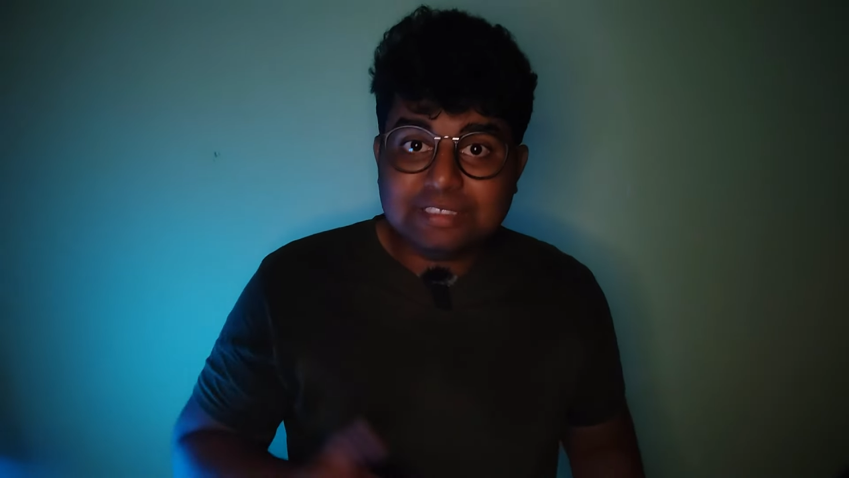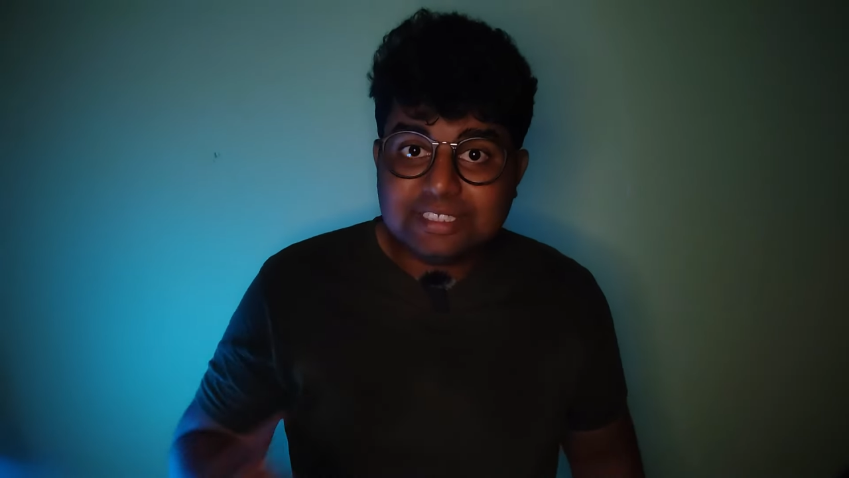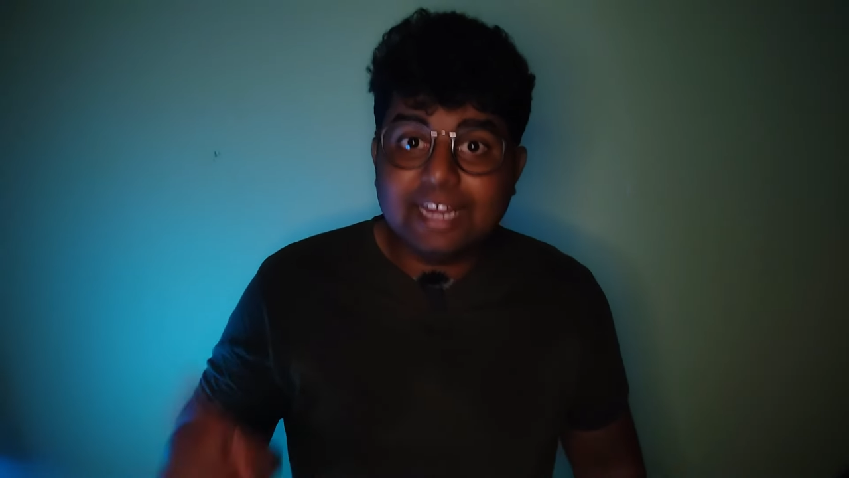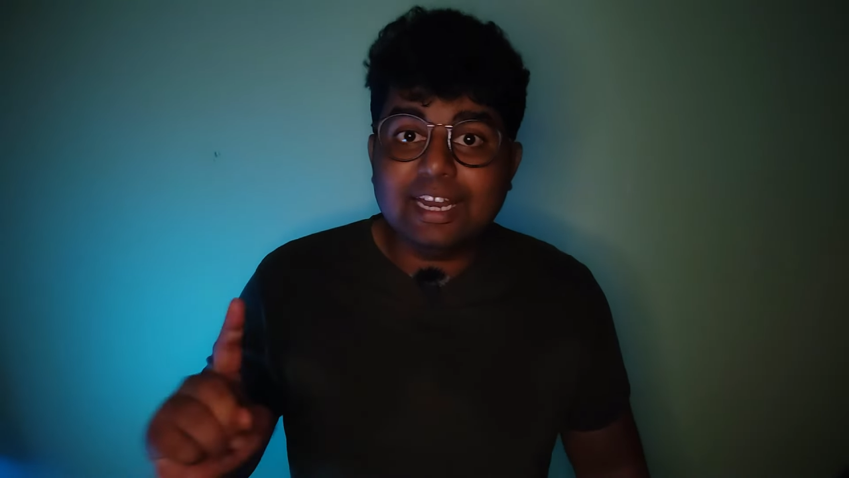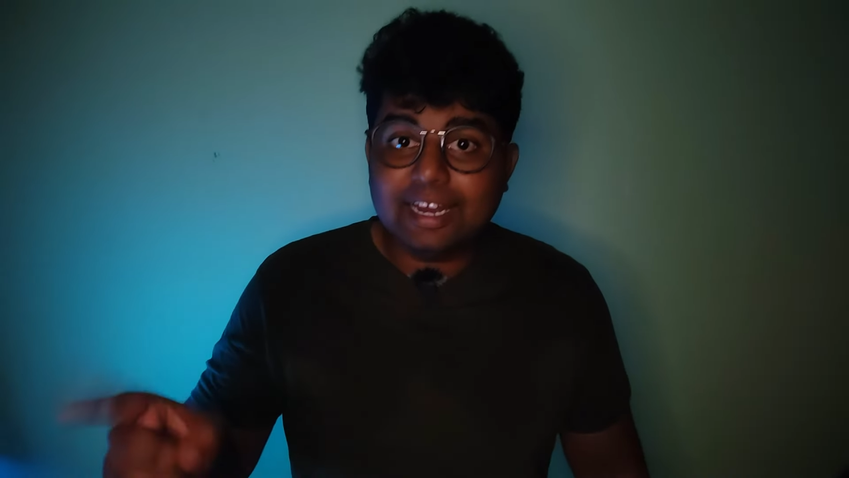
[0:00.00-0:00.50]

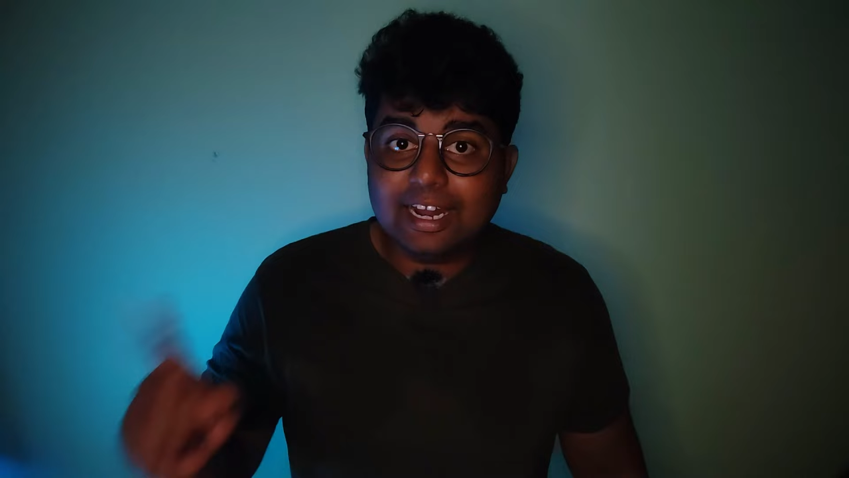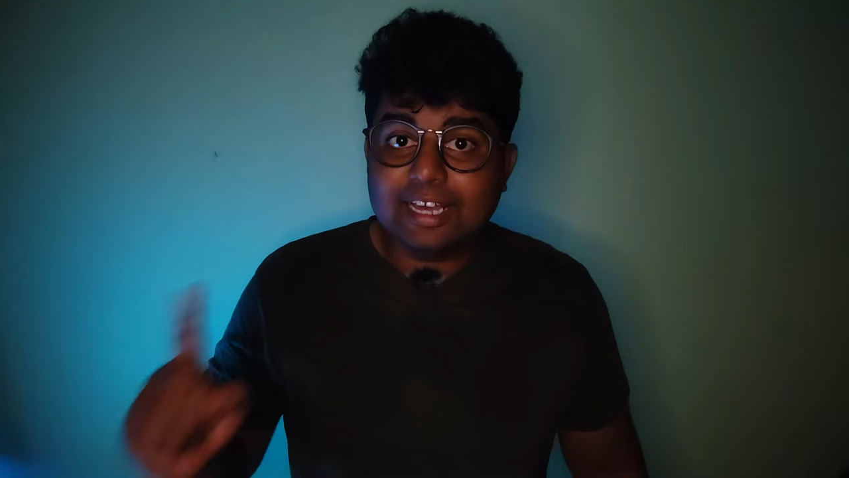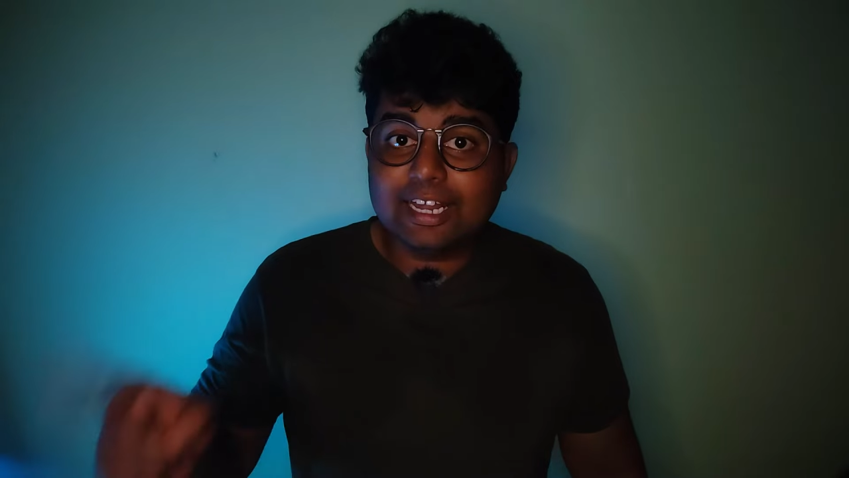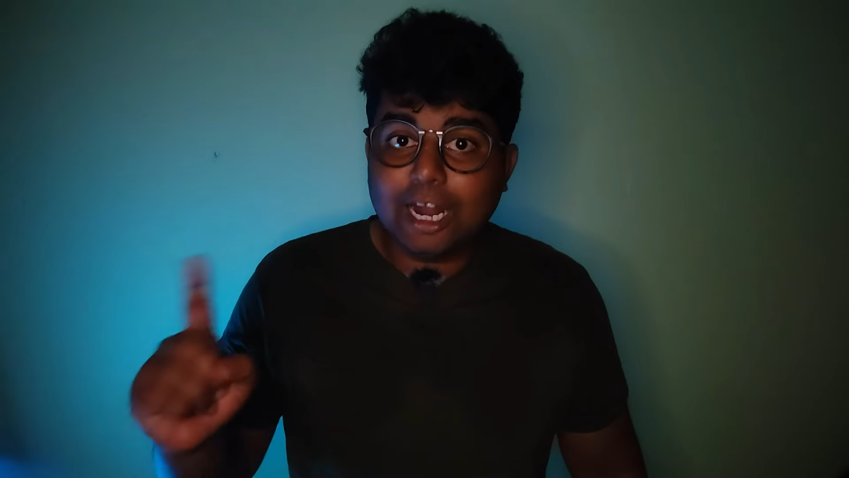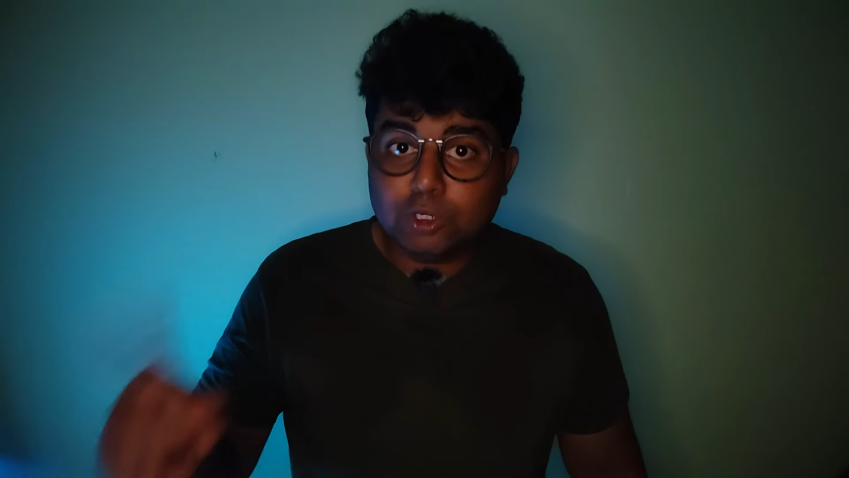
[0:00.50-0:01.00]
பஸ் ஸ்டாண்ட்ல
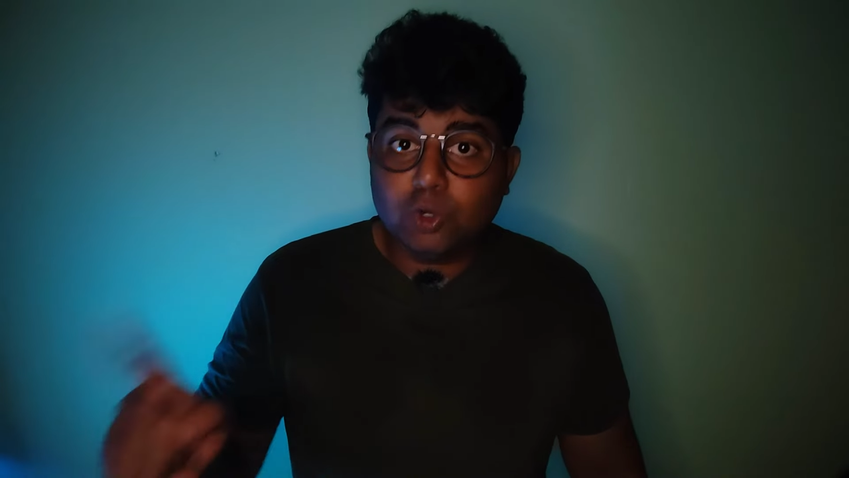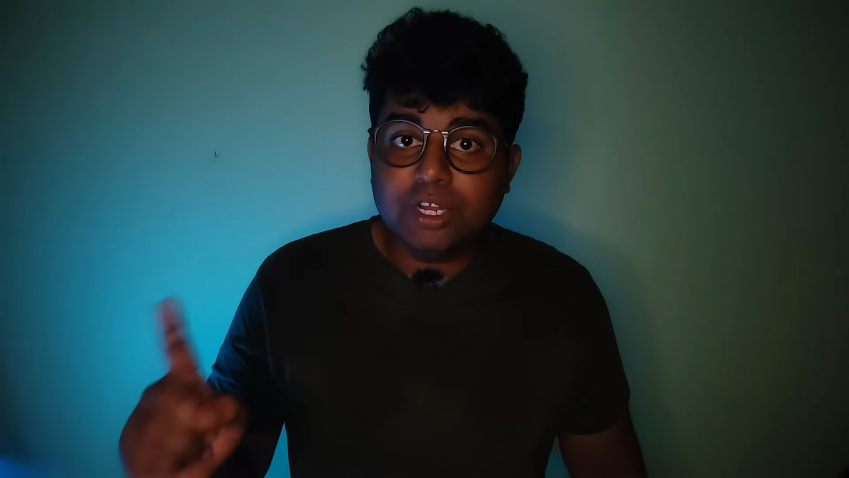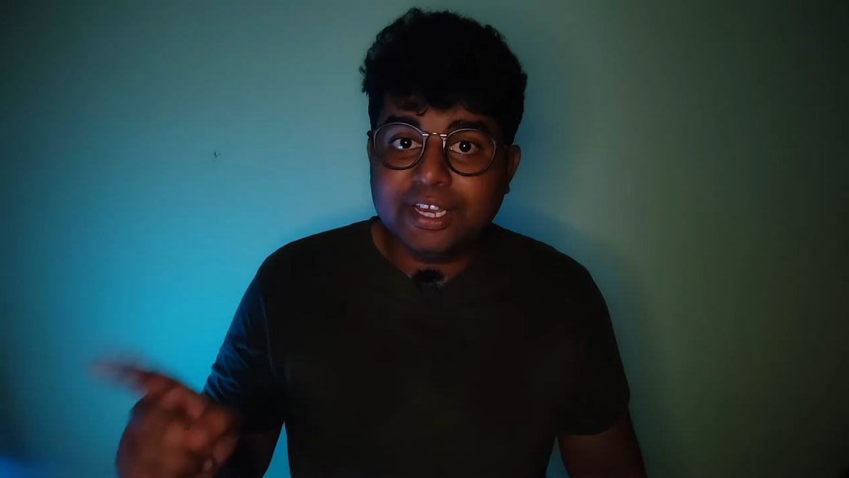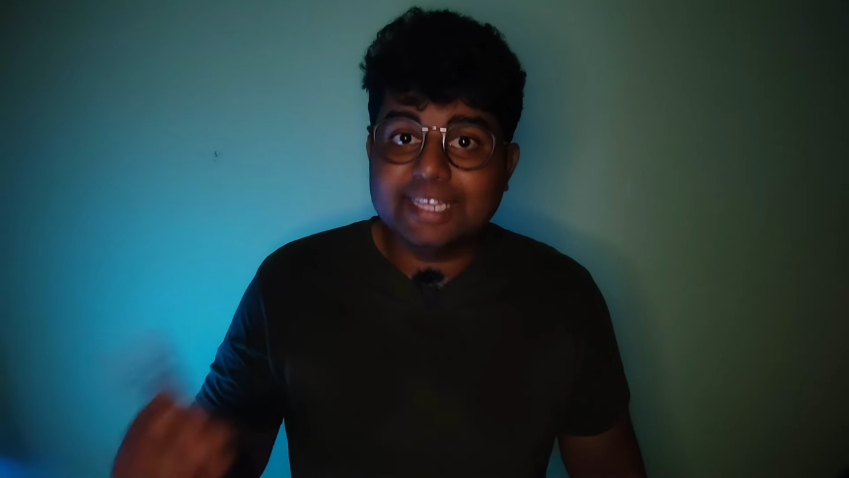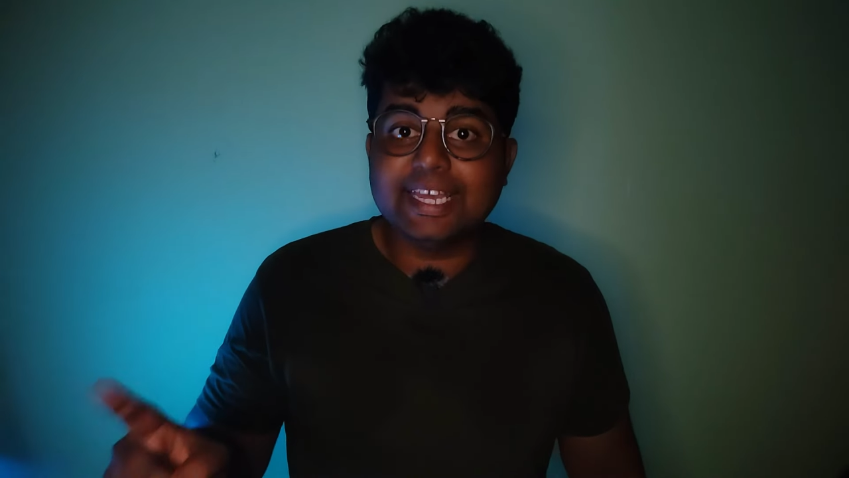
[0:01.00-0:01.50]
நடக்கிற
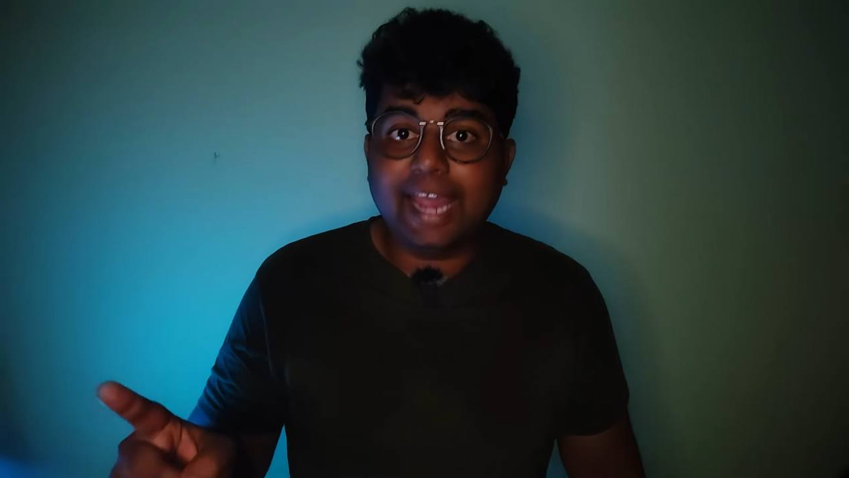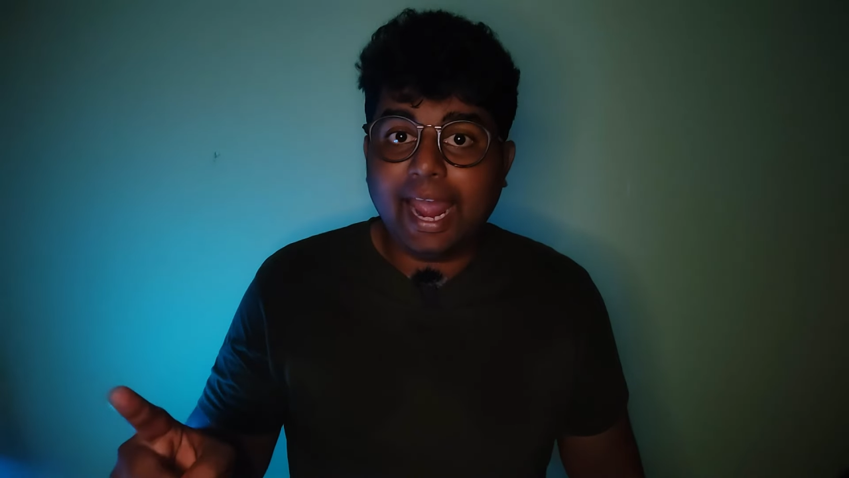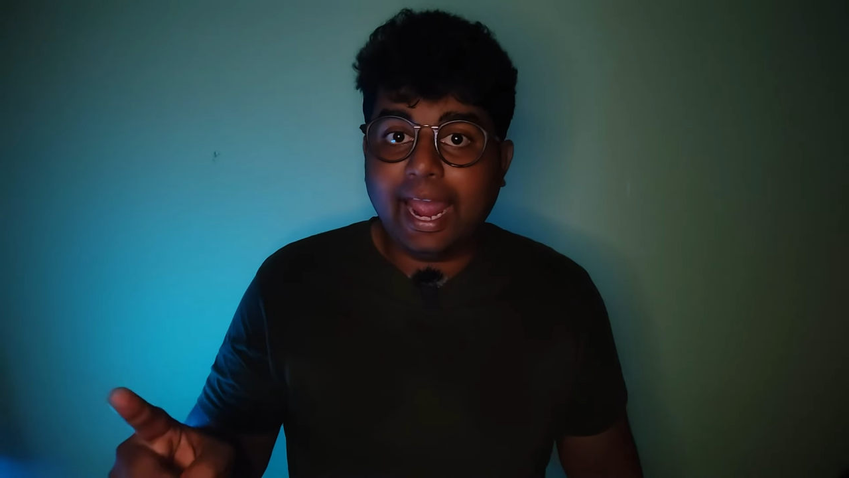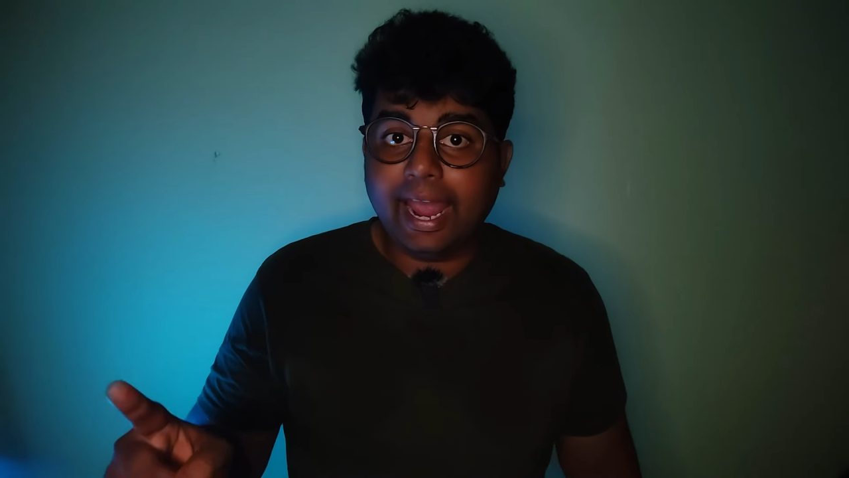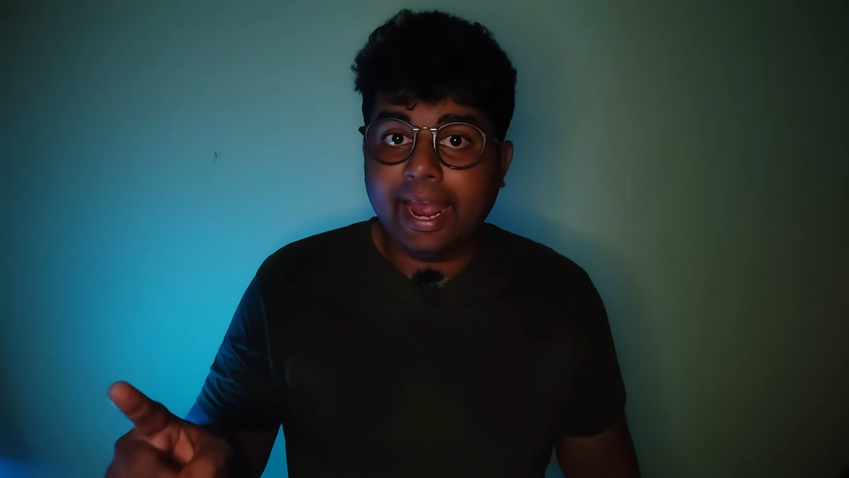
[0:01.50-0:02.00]
அட்டூழியம் இதுக்கே